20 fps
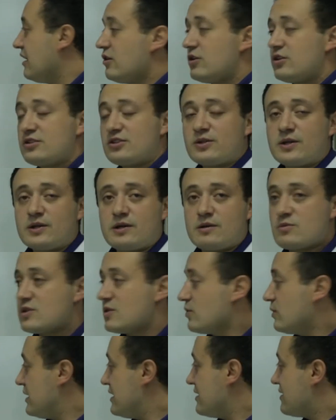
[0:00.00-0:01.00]
lo otro que vamos
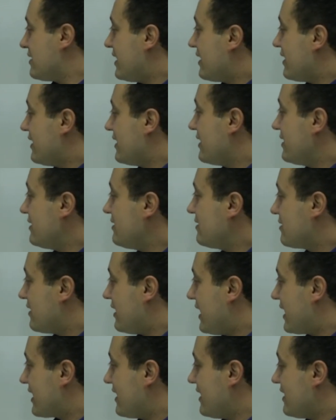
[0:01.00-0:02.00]
a utilizar es
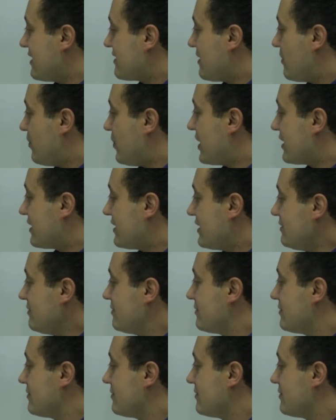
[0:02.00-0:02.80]
aquí esta parte,